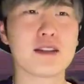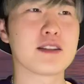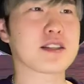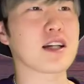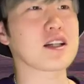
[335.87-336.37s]

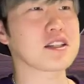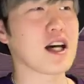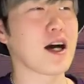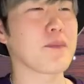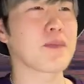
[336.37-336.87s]
で、さっき
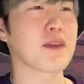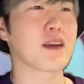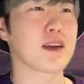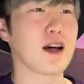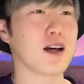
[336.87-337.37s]
さ、
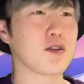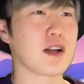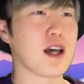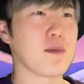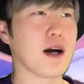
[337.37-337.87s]
な、あの、
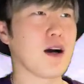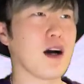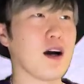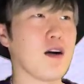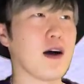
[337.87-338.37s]
ライバー
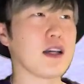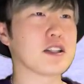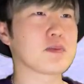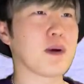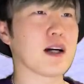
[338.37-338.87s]

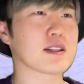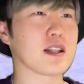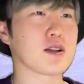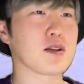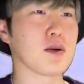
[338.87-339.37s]
は
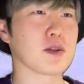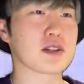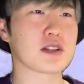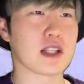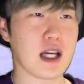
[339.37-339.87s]
1%も、
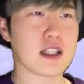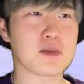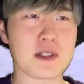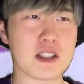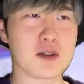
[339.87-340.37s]
な、
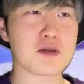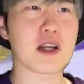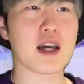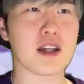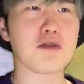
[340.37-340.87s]
1%ぐ
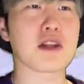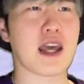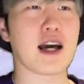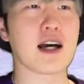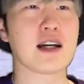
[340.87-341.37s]
らい言うた
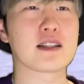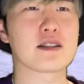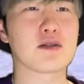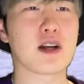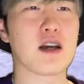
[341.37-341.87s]
やん。
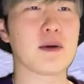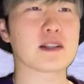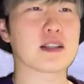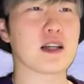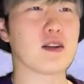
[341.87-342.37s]
その
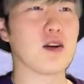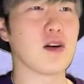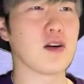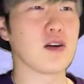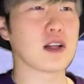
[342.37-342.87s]
ライバーさん
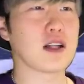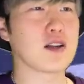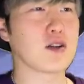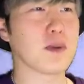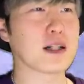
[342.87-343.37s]
の、なん
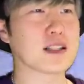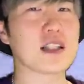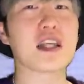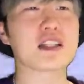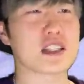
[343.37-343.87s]
ていうの、
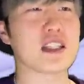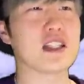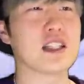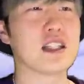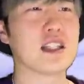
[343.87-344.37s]
パーセンテージ
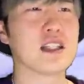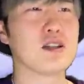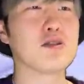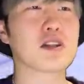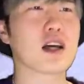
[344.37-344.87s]

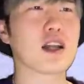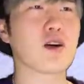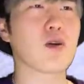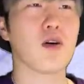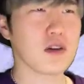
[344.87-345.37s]
言うたけ
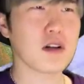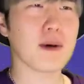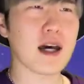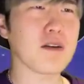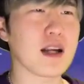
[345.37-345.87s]
ど、この
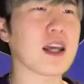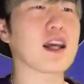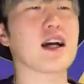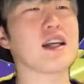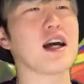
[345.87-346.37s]
場合は
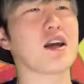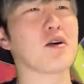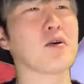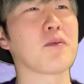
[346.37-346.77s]
例外なんよ。